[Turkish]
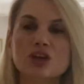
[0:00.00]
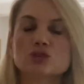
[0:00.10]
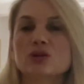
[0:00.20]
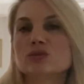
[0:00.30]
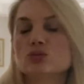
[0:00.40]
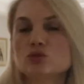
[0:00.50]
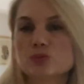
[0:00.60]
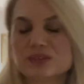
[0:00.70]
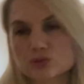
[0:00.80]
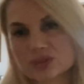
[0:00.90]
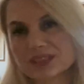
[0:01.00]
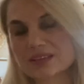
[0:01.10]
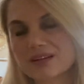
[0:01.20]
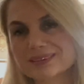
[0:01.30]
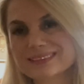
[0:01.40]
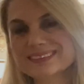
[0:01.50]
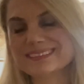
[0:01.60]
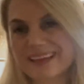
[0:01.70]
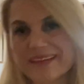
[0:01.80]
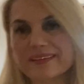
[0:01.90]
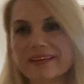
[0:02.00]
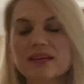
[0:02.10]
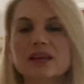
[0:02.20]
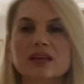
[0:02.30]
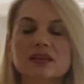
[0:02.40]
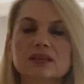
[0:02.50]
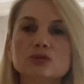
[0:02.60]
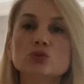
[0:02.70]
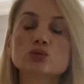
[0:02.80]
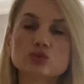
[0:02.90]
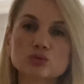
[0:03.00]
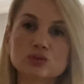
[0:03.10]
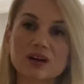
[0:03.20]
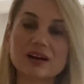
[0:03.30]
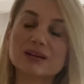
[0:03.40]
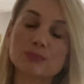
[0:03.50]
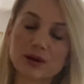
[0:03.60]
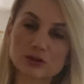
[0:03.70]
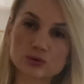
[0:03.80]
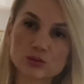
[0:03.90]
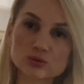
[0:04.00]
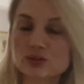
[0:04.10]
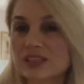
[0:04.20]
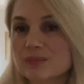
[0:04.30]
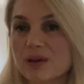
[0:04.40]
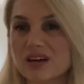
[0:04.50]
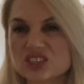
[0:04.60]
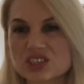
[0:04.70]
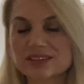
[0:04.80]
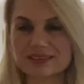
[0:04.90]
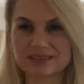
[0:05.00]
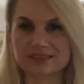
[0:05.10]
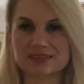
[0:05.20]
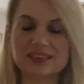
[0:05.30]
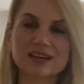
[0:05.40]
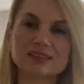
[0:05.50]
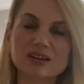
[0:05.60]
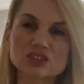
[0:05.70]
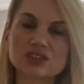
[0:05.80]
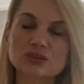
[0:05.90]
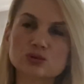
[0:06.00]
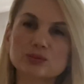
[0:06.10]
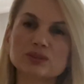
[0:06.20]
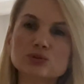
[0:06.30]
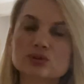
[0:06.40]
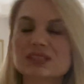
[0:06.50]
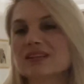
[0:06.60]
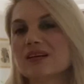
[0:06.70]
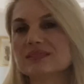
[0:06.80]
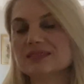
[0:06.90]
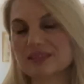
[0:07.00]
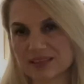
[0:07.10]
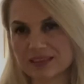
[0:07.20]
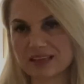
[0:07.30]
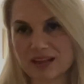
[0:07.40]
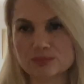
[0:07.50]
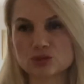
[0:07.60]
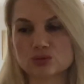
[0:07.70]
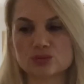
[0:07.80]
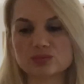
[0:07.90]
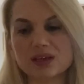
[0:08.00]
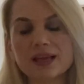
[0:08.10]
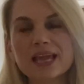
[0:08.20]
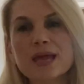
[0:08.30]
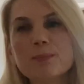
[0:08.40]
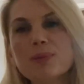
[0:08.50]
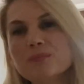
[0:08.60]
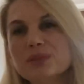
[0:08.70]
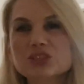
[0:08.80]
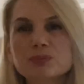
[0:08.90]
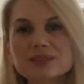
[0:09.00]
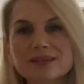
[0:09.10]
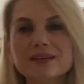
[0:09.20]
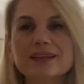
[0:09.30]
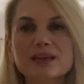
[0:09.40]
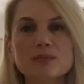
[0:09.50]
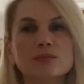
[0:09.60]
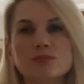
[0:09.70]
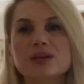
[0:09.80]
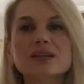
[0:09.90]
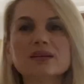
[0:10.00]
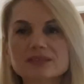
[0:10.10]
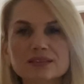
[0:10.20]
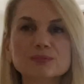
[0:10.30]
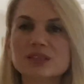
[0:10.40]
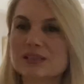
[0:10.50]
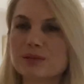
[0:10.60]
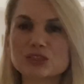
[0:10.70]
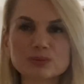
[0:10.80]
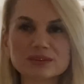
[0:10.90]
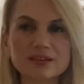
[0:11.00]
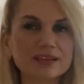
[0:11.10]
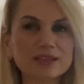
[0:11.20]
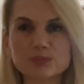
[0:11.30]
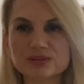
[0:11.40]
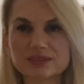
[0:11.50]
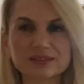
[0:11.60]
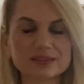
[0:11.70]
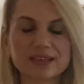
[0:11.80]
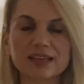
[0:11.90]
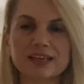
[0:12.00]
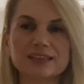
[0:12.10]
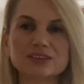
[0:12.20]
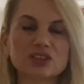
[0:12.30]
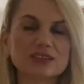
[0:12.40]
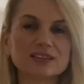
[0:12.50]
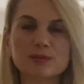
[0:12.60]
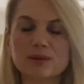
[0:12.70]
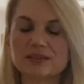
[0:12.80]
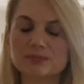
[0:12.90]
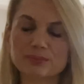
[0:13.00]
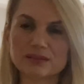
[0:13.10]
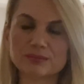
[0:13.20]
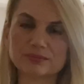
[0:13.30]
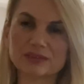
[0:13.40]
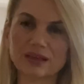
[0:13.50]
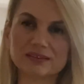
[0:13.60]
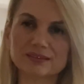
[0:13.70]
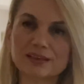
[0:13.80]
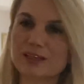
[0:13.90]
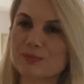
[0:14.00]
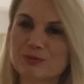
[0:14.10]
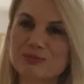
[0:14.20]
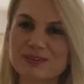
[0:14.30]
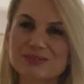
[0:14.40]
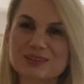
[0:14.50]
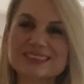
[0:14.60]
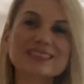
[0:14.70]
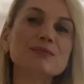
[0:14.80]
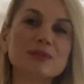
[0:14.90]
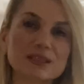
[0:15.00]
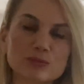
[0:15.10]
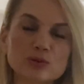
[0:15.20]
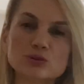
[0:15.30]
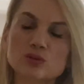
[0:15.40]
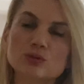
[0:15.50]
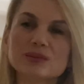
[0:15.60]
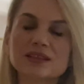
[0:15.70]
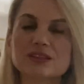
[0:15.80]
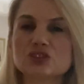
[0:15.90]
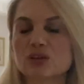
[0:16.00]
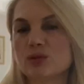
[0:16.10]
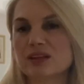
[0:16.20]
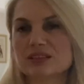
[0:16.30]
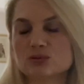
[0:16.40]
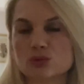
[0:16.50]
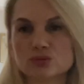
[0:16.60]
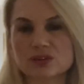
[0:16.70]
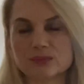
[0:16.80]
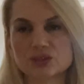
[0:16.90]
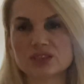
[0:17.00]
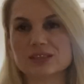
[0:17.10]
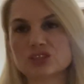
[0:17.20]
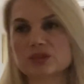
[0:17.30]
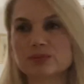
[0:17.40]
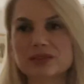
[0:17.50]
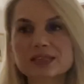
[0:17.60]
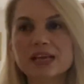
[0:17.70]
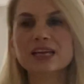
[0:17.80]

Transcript: Şu anda 3146 TL e, yoksulluk pardon özür dilerim açlık sınırı. Yani açlık 3146 TL'ye gelmiş durumda. Ben 5000 TL bana dedim ki hani 5000 TL yapılsın e, şeklinde ben benim yani talebim isteğim benim bu. Gönlümden geçen bu herkes gönlünden bir şey geçirebilir.